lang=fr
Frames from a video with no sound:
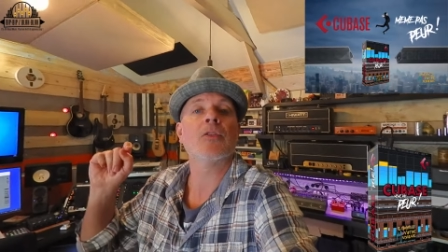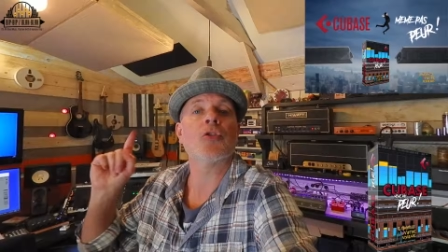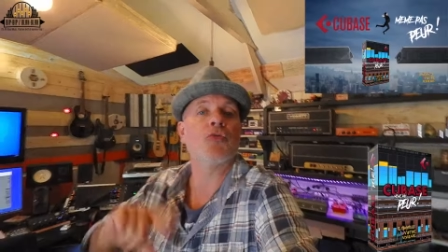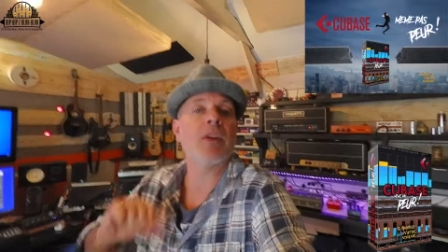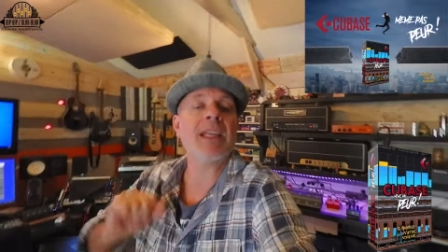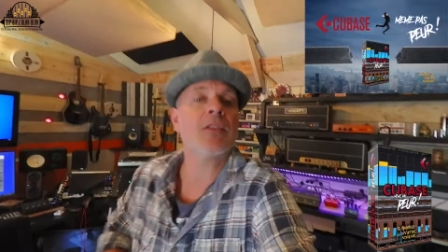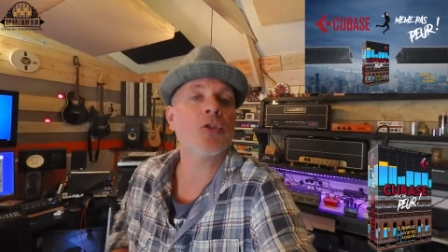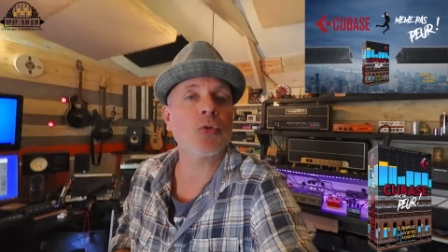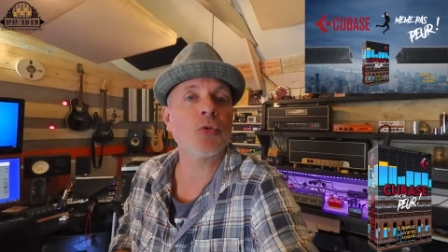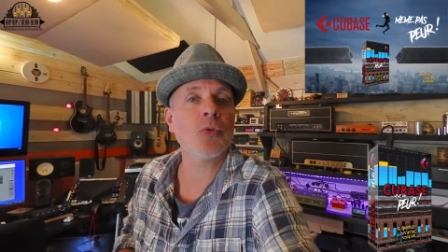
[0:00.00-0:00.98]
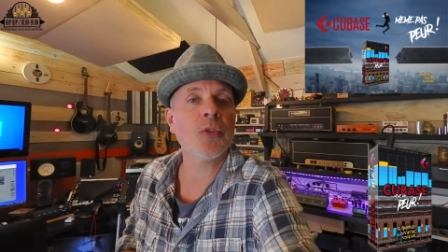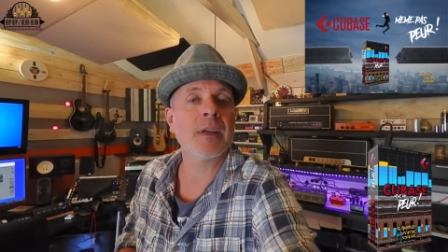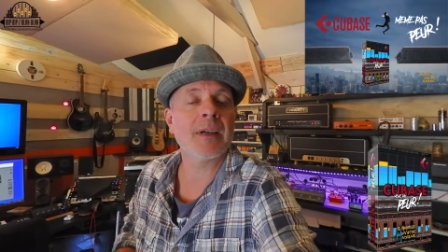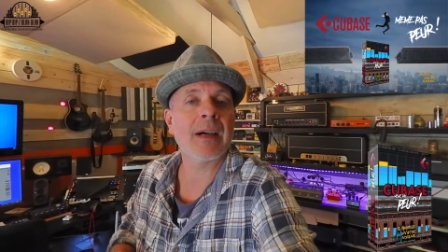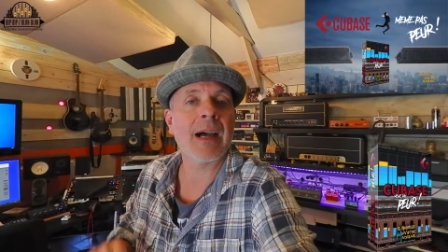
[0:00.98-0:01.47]
Je vous laisse, je retourne
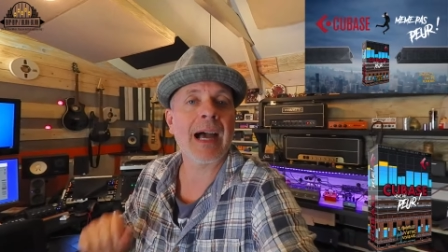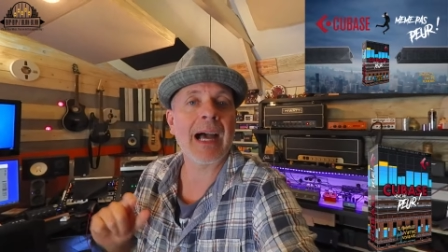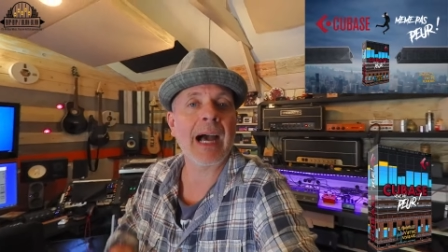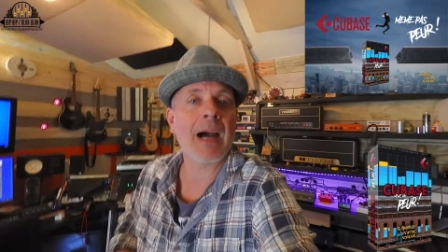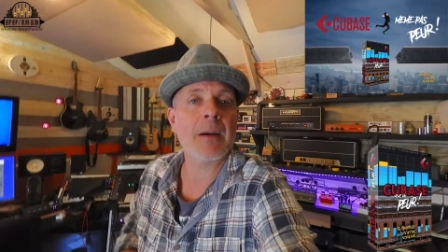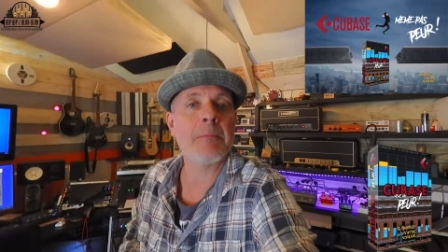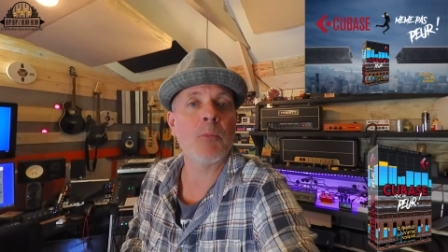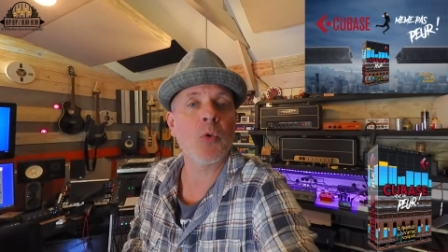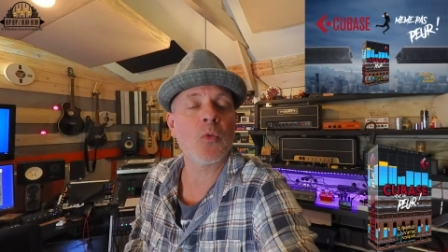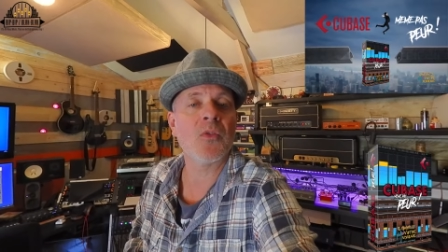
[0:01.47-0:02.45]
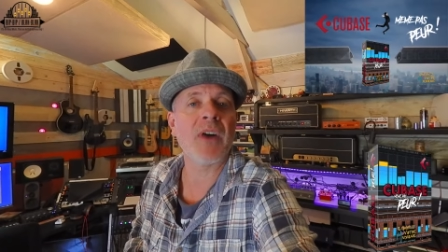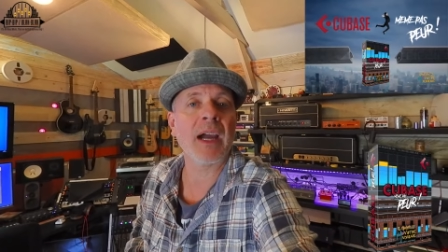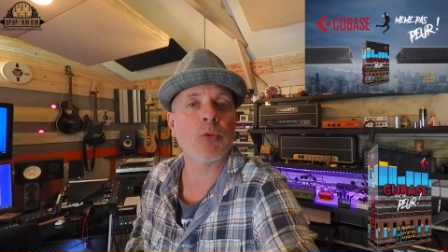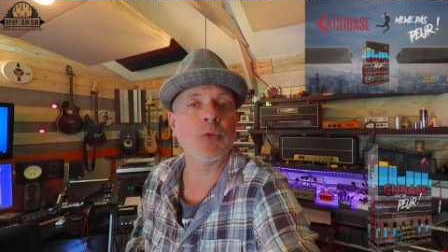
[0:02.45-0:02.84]
à mon Vari